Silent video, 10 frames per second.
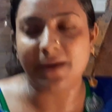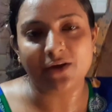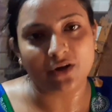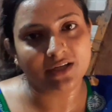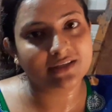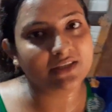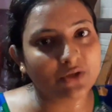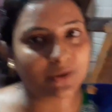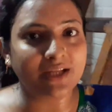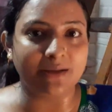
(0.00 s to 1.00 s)
প্রায় অনেক দিন
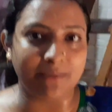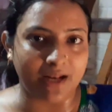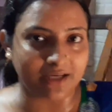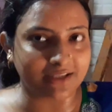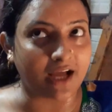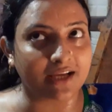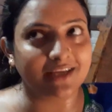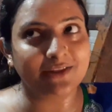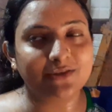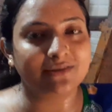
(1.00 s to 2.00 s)
ধরে এই মেলাটা
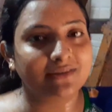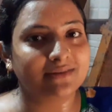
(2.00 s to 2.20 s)
থাকে তো